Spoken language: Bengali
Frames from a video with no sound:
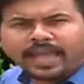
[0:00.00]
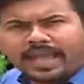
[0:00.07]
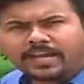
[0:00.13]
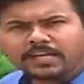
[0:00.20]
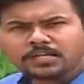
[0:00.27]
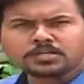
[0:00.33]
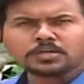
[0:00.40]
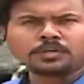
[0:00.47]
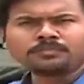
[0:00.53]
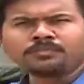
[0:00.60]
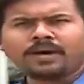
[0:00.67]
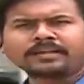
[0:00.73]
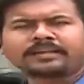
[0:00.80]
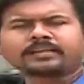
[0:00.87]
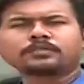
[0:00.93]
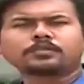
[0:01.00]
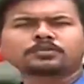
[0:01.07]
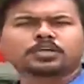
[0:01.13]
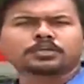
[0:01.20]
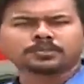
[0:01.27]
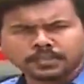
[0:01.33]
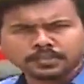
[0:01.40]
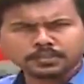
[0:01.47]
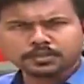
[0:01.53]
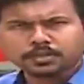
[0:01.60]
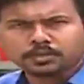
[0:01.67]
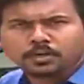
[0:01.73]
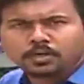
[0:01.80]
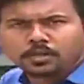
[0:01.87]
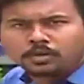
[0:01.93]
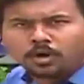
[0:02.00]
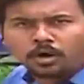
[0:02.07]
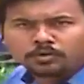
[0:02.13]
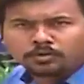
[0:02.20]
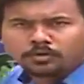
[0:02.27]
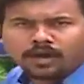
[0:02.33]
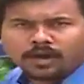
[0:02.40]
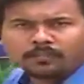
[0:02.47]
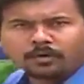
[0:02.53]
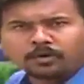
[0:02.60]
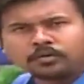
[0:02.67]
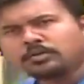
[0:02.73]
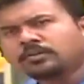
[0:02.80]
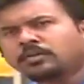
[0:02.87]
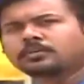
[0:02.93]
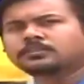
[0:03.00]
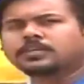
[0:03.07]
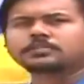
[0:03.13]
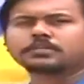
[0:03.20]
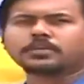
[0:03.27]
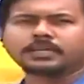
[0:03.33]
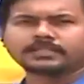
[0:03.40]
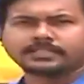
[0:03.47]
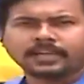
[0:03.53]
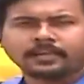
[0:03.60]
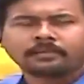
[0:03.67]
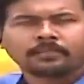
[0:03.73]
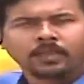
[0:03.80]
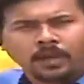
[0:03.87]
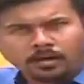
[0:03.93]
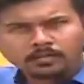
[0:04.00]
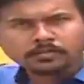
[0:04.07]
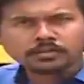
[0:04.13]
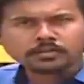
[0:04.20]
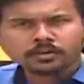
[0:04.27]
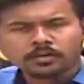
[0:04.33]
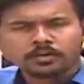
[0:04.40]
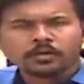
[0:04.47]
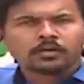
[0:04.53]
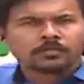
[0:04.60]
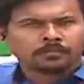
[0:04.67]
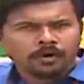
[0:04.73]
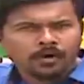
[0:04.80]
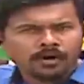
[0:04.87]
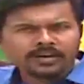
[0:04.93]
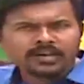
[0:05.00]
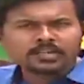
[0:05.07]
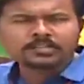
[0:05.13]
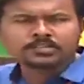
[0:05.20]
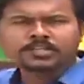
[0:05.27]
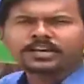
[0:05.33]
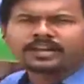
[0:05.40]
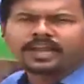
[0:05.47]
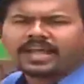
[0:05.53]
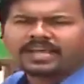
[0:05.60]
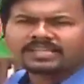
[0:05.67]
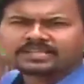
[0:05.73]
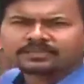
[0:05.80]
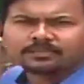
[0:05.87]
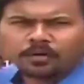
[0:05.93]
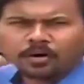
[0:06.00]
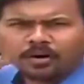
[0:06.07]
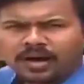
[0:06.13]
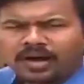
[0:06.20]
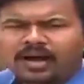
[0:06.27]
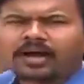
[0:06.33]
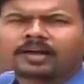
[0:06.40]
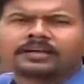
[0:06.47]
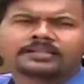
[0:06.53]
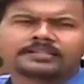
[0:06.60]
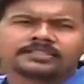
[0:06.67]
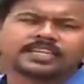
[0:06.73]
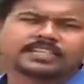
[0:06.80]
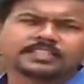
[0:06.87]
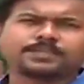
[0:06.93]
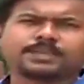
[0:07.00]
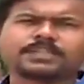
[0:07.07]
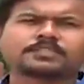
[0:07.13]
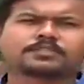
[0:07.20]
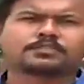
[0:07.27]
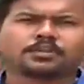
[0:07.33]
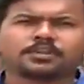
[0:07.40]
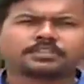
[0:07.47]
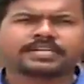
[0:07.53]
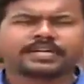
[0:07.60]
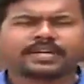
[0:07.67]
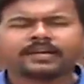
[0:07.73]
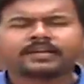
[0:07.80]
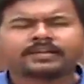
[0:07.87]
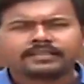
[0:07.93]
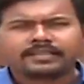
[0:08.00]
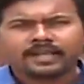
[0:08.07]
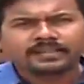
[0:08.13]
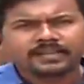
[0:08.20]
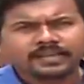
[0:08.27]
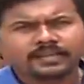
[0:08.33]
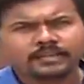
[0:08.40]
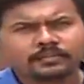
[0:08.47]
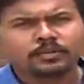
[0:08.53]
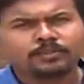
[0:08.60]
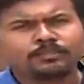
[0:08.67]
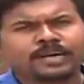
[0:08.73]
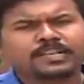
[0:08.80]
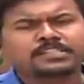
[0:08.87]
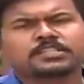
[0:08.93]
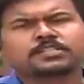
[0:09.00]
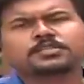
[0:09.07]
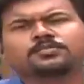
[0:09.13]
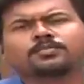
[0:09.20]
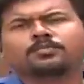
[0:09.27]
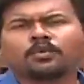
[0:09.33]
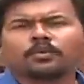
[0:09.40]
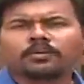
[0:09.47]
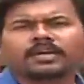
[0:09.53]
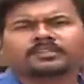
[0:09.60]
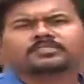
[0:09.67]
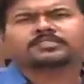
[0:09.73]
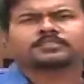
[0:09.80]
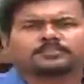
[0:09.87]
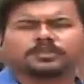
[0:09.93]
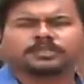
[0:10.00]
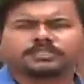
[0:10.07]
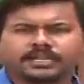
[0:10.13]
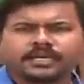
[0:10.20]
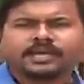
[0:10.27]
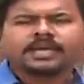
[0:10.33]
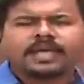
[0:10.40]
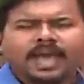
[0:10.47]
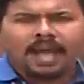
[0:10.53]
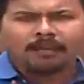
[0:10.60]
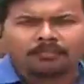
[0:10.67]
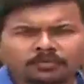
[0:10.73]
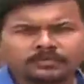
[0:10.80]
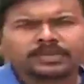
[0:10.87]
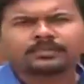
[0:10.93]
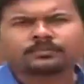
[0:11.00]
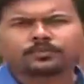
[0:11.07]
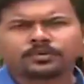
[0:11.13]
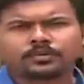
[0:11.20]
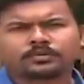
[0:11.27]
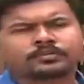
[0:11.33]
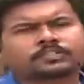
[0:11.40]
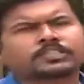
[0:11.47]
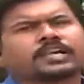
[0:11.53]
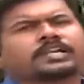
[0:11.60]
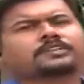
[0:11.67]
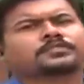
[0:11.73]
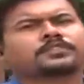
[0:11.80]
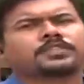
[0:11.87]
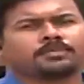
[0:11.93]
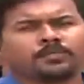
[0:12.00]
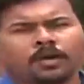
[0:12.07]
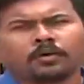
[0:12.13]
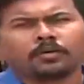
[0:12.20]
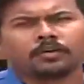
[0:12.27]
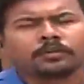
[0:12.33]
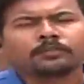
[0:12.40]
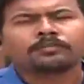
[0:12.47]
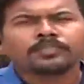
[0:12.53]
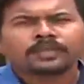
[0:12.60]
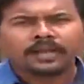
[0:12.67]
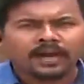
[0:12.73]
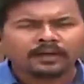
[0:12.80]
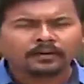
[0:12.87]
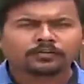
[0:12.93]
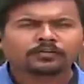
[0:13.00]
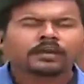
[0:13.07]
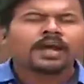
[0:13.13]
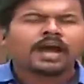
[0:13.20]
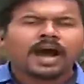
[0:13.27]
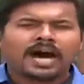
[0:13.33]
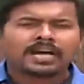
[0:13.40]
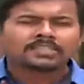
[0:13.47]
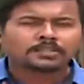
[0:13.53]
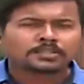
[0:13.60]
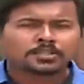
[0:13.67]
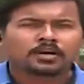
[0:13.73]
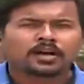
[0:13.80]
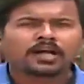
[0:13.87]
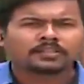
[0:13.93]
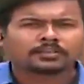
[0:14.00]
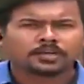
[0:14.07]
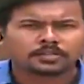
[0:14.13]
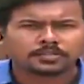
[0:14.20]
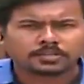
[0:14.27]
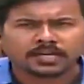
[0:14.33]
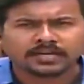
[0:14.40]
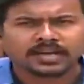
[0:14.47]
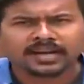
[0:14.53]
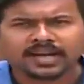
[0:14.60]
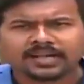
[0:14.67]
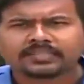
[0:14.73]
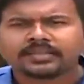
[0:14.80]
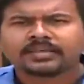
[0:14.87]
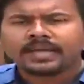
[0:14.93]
এই সোমবার কিন্তু যথেষ্ট ঘটনা বহুল হতে চলেছে অন্তত মহারাষ্ট্রের এই যে মহা সাসপেন্স চলছে তাতে কিন্তু বেশ কিছু মোড় আসতে চলেছে এমনটাই মনে করছে রাজনৈতিক মহল কারণ আজ সকাল দশটা নাগাদ